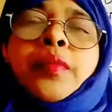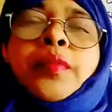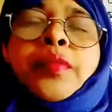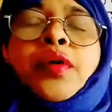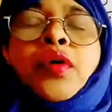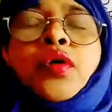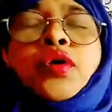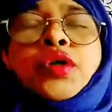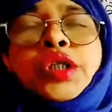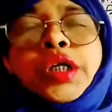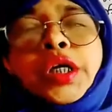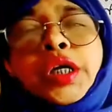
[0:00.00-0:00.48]

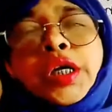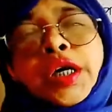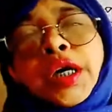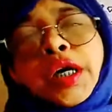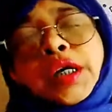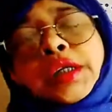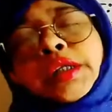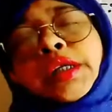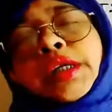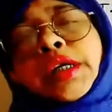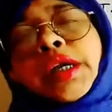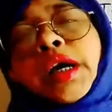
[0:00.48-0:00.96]
প্রিয়
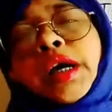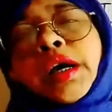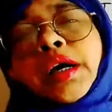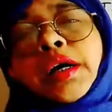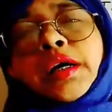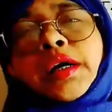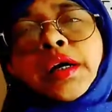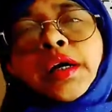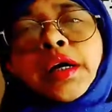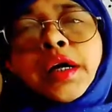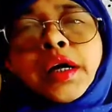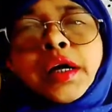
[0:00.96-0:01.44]
শিক্ষার্থীরা
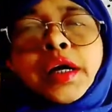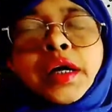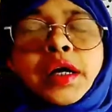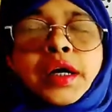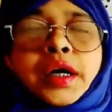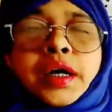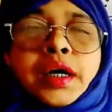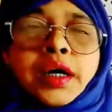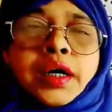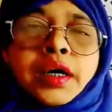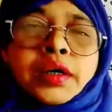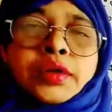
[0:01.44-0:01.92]

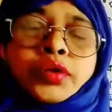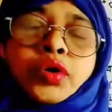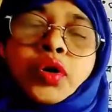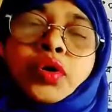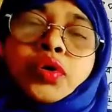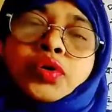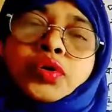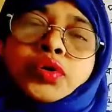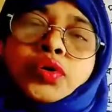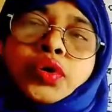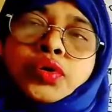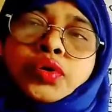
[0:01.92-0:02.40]

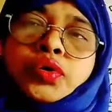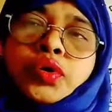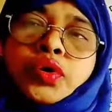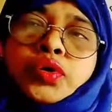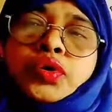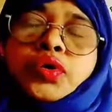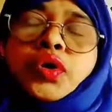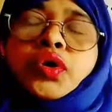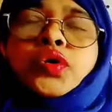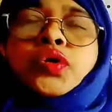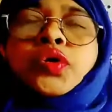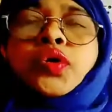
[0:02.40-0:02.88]
শরৎচন্দ্র
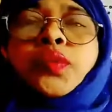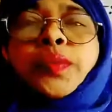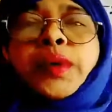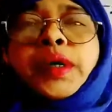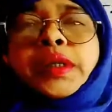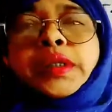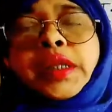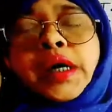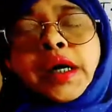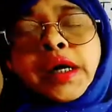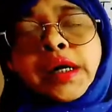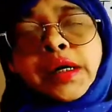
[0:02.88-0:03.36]

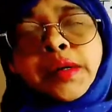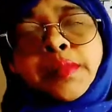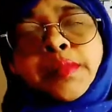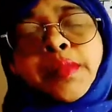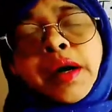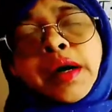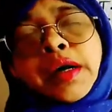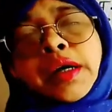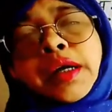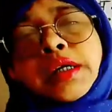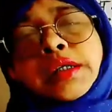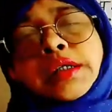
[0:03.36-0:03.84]
চট্টোপাধ্যায়
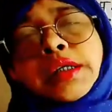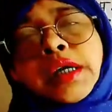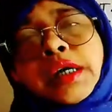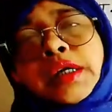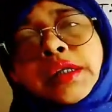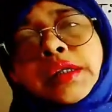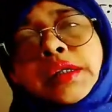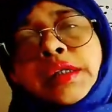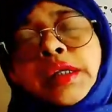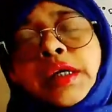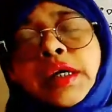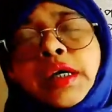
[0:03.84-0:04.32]
বাংলা
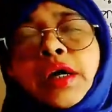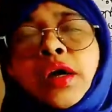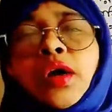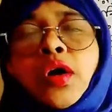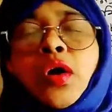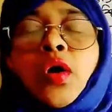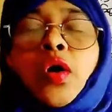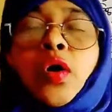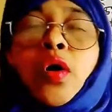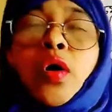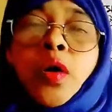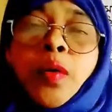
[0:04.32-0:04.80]
সাহিত্যে
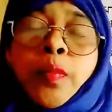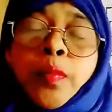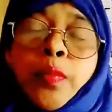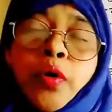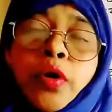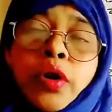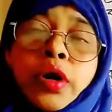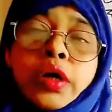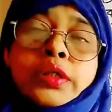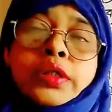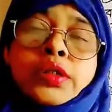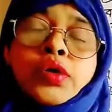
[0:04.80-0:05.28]

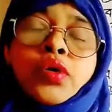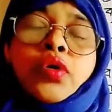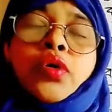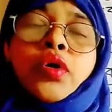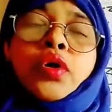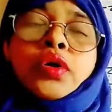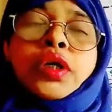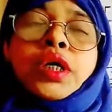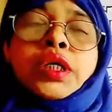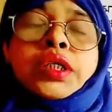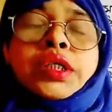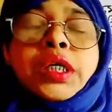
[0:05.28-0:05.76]
অপরাজীয়
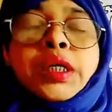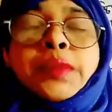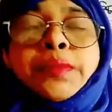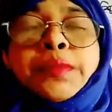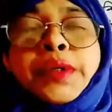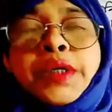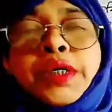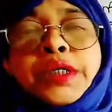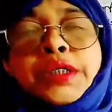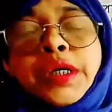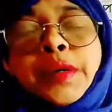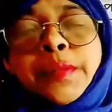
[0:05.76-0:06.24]

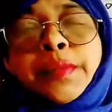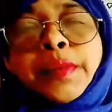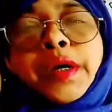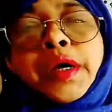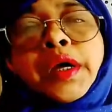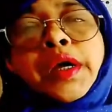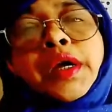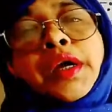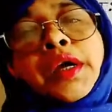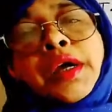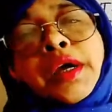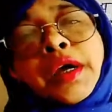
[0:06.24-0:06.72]
কথাশিল্পী হিসাবে
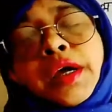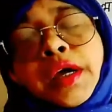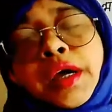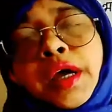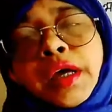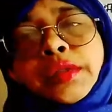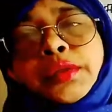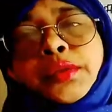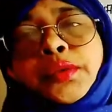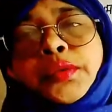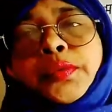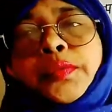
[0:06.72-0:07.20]

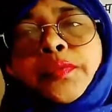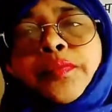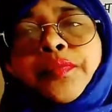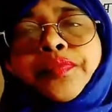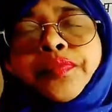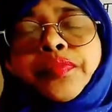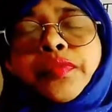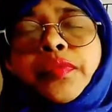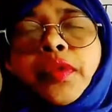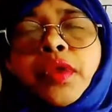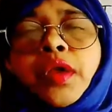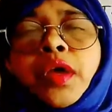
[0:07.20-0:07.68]
খ্যাত
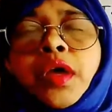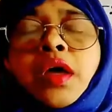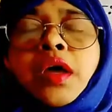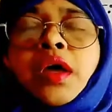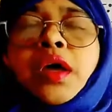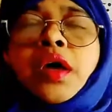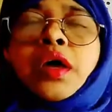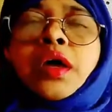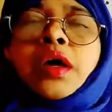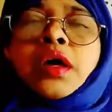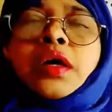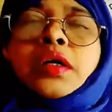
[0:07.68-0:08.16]

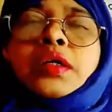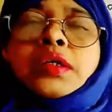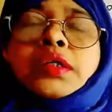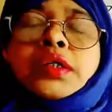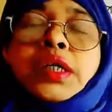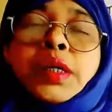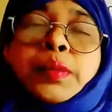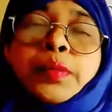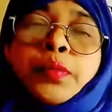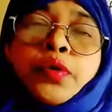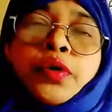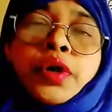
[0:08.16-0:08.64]

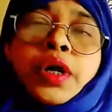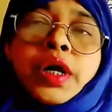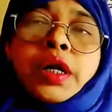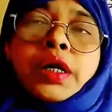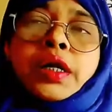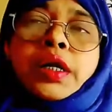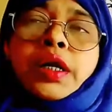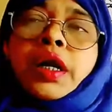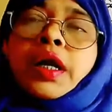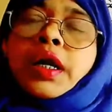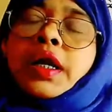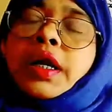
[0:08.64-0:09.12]

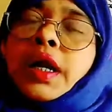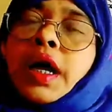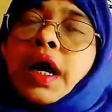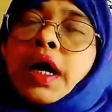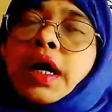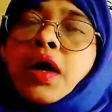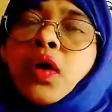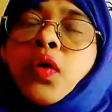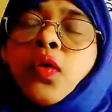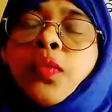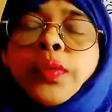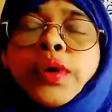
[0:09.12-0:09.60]
জীবনের
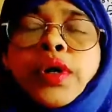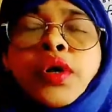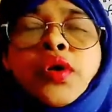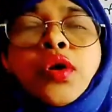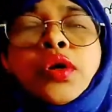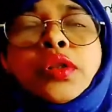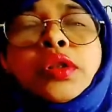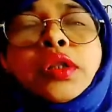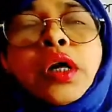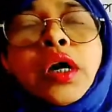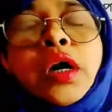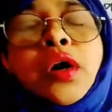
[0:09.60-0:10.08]
নানা
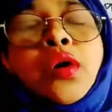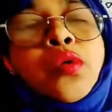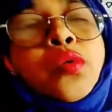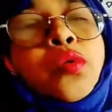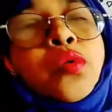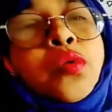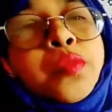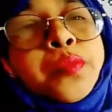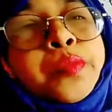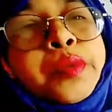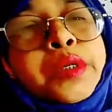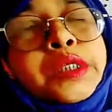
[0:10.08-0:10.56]
অভিজ্ঞতা
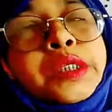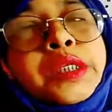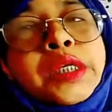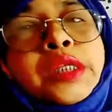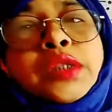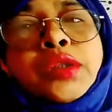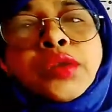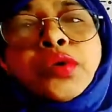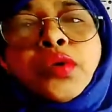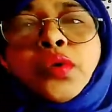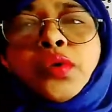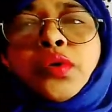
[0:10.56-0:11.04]
ও
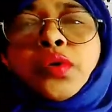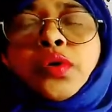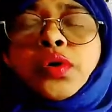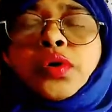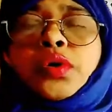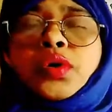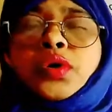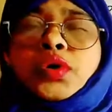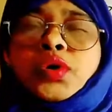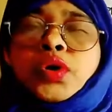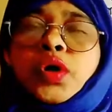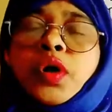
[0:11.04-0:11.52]
বিচিত্র
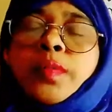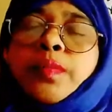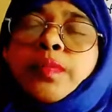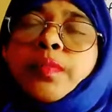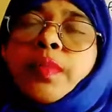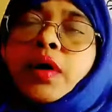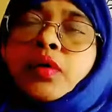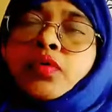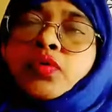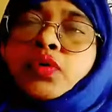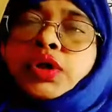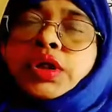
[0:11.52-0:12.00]
সব
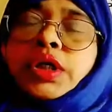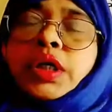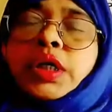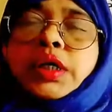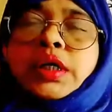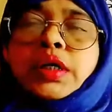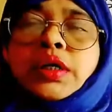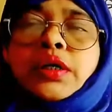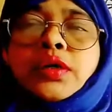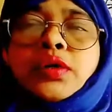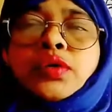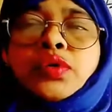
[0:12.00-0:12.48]

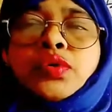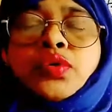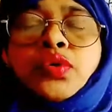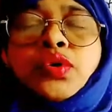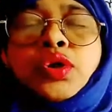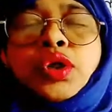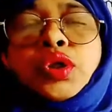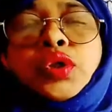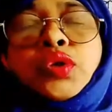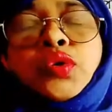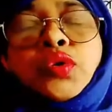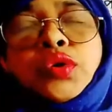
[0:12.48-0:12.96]
মানুষের
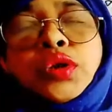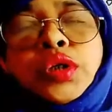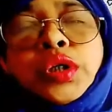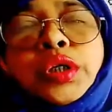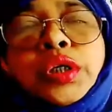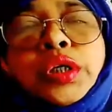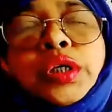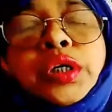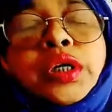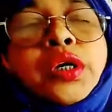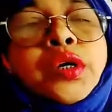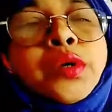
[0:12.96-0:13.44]
চরিত্র
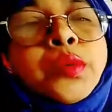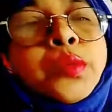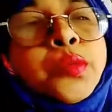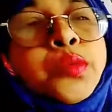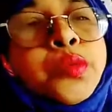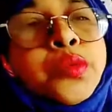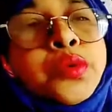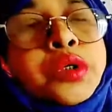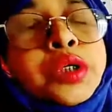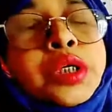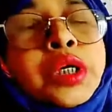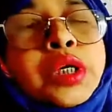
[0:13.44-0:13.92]
তিনি
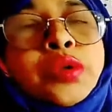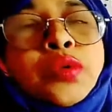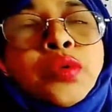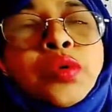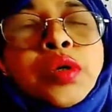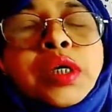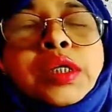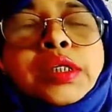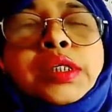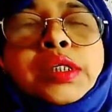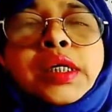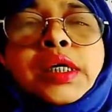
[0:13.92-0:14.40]
ফুটিয়ে
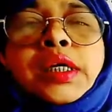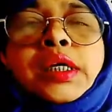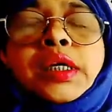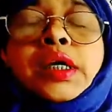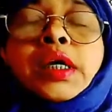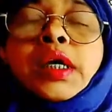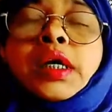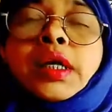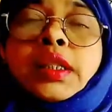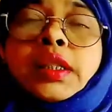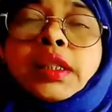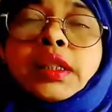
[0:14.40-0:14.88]
তুলেছেন
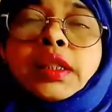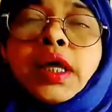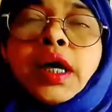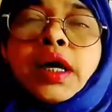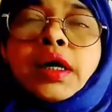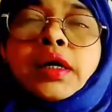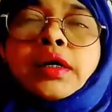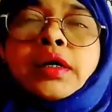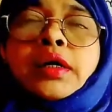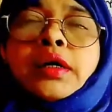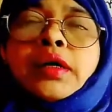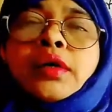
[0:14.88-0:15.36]

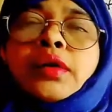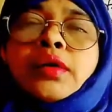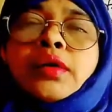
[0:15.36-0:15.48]
তার